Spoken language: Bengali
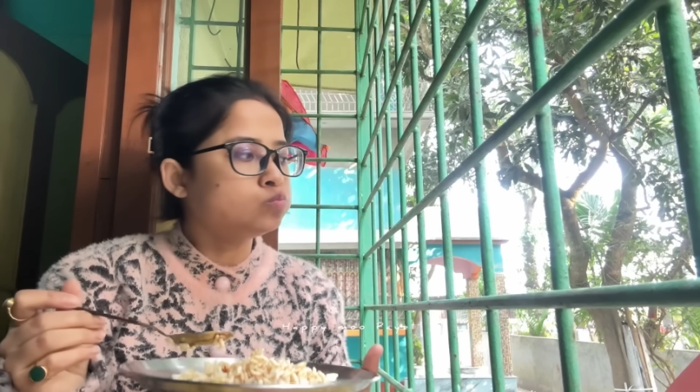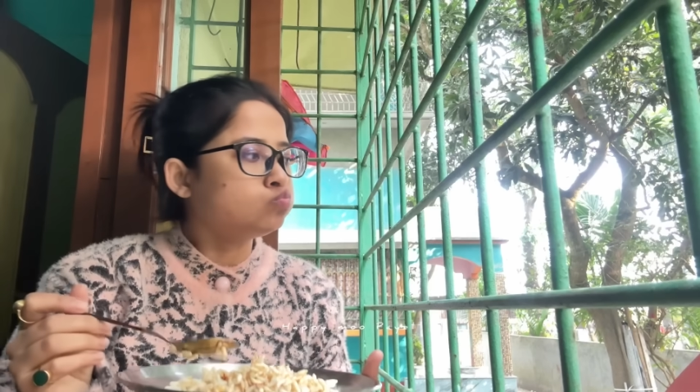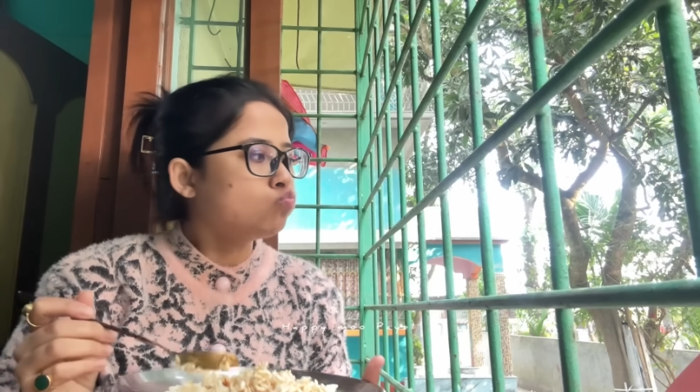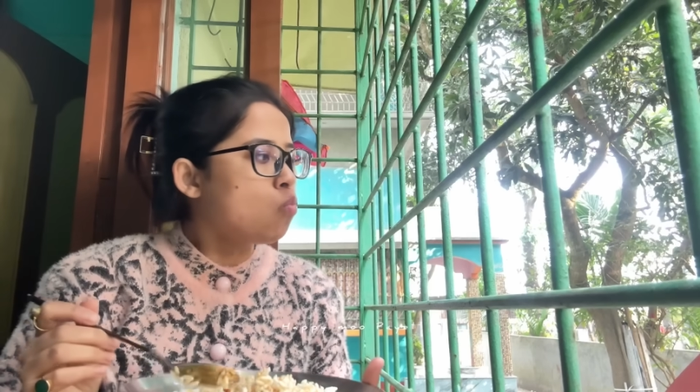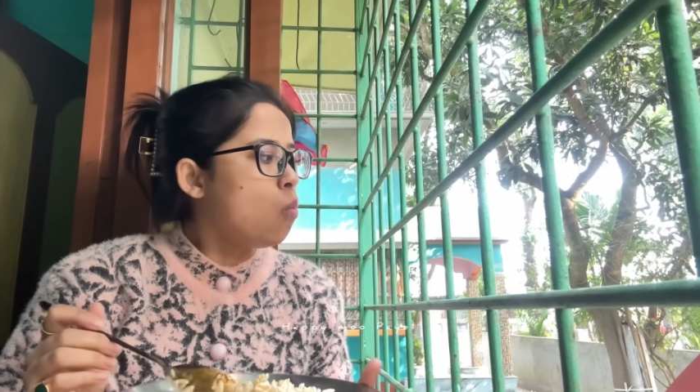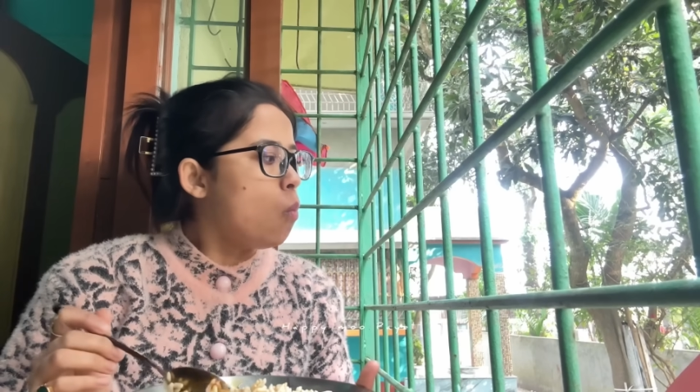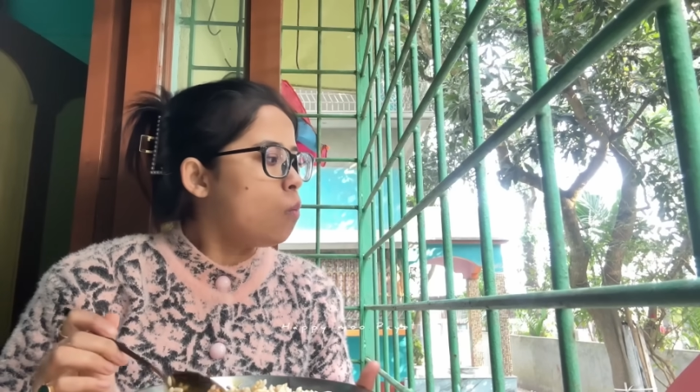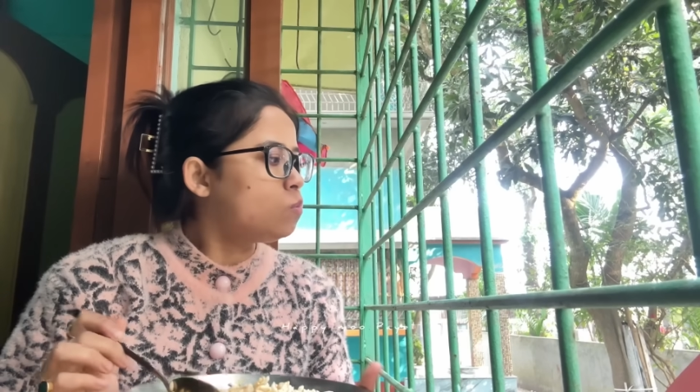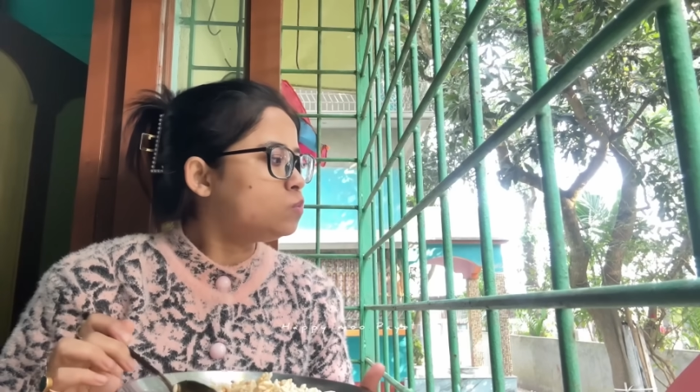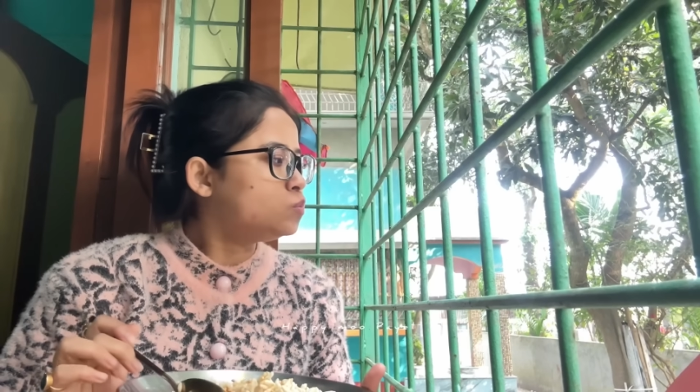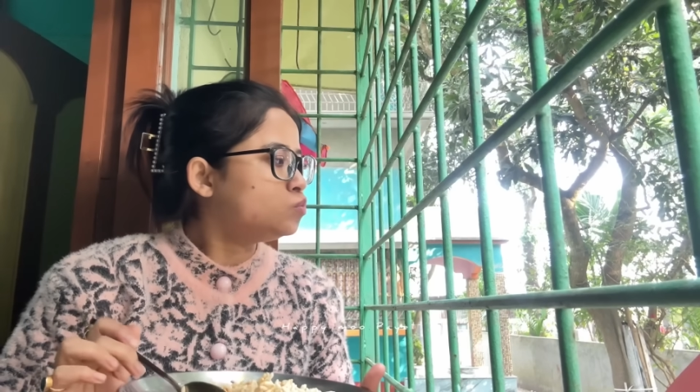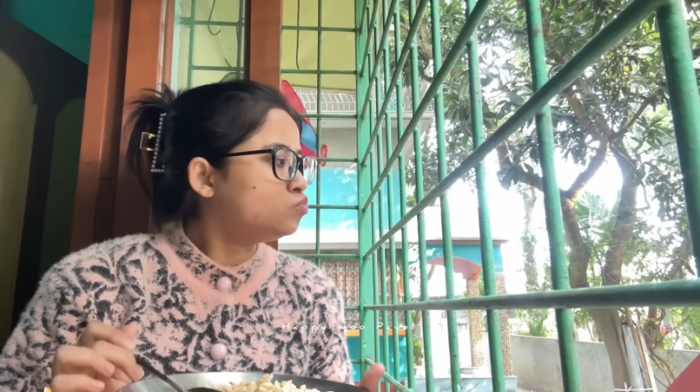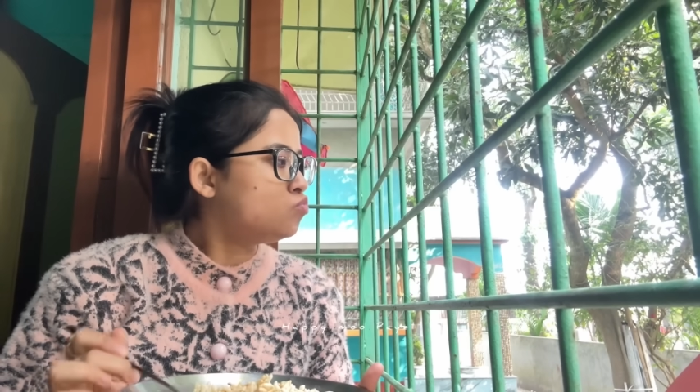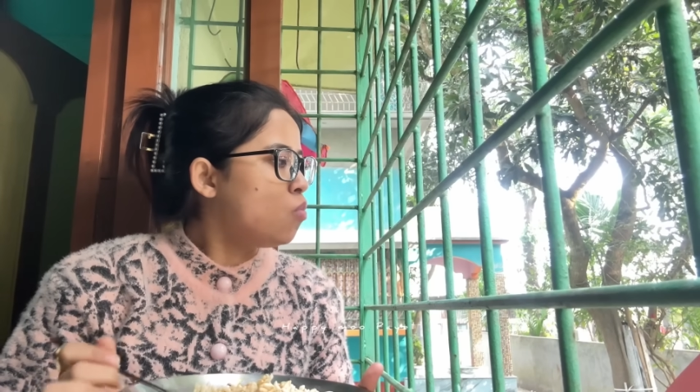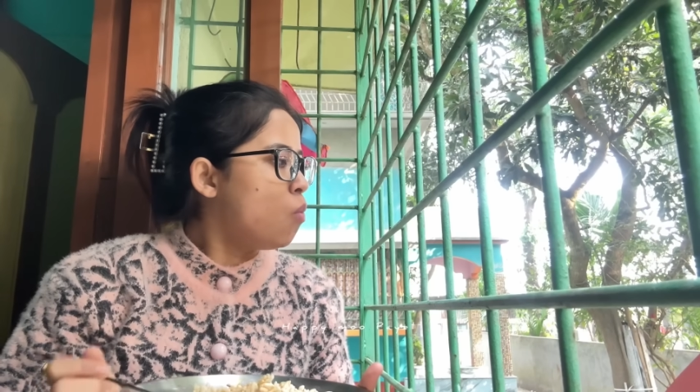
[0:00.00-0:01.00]
গুড়
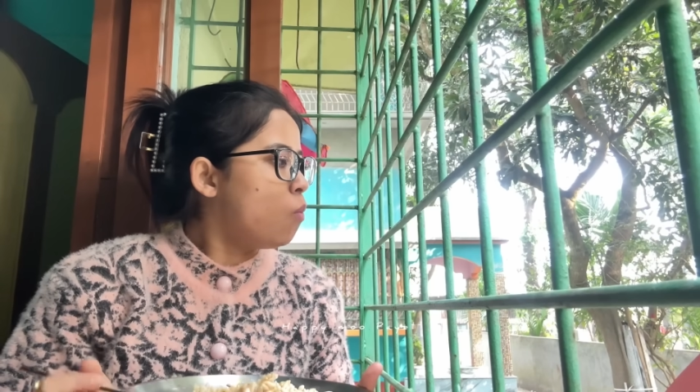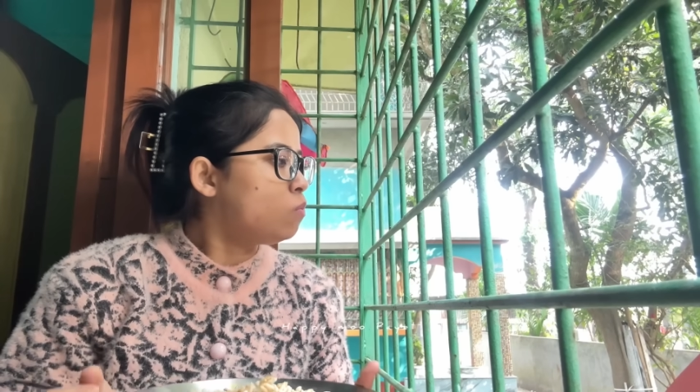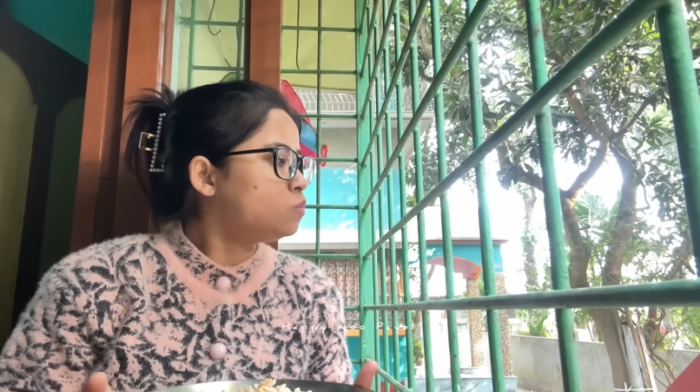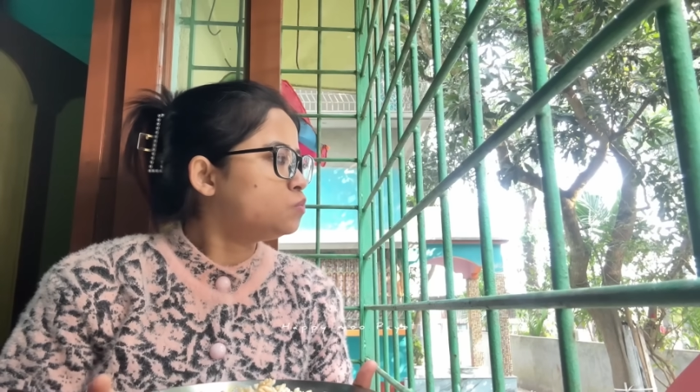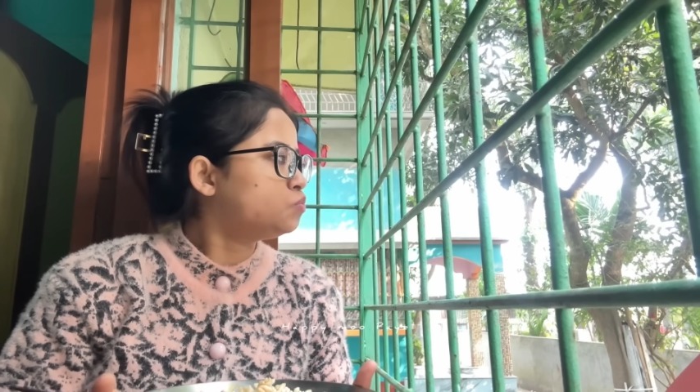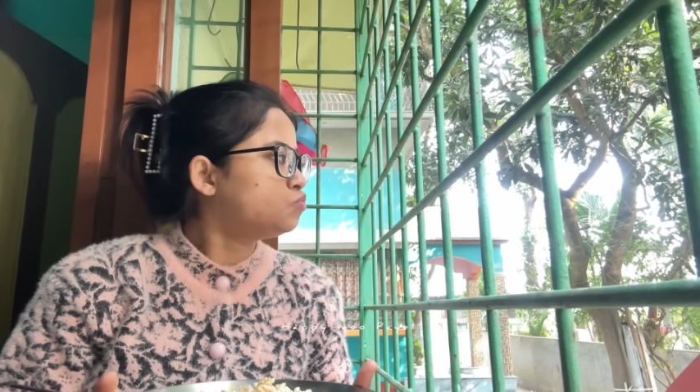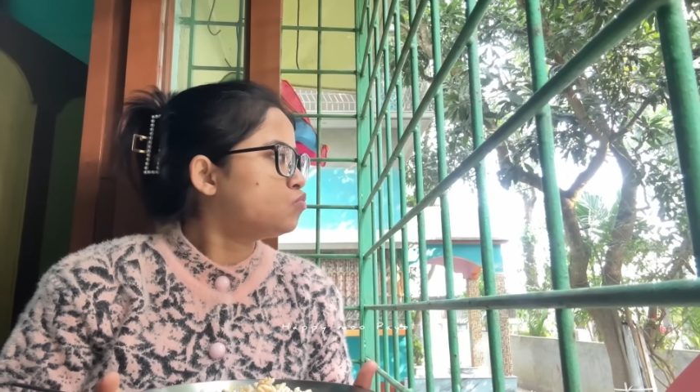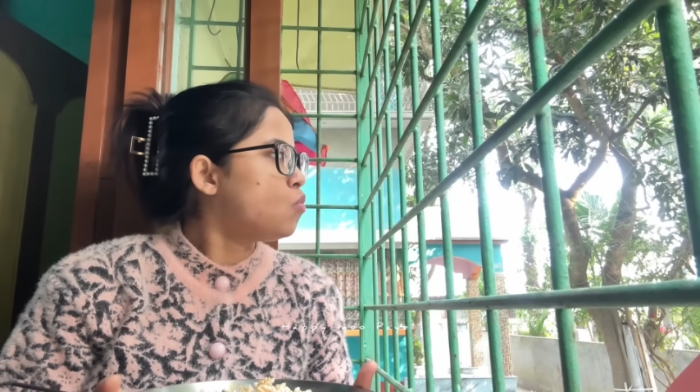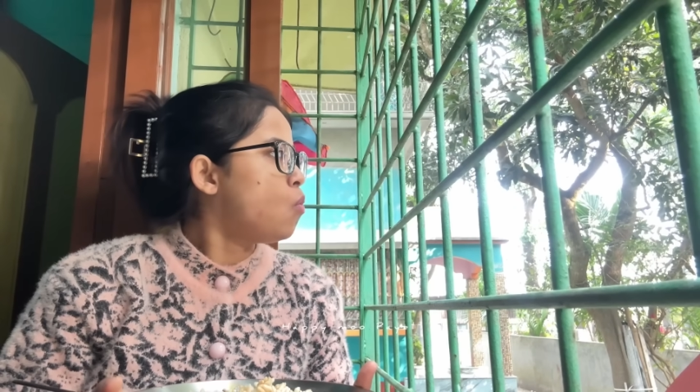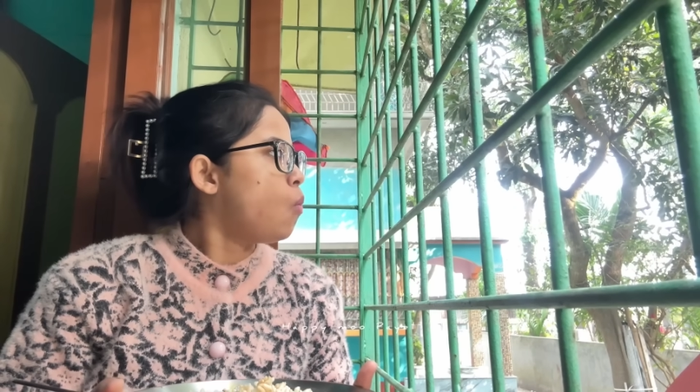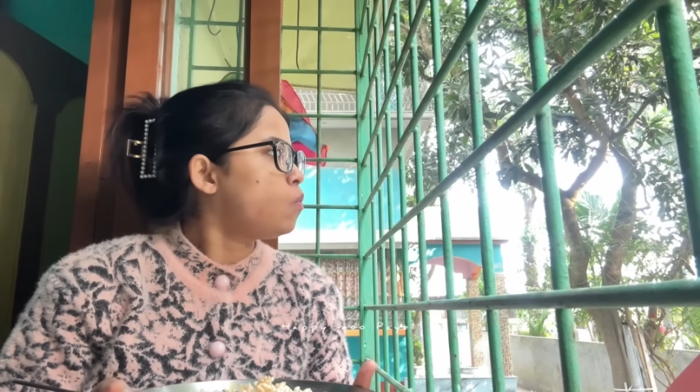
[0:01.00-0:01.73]
আমিও না ওদেশে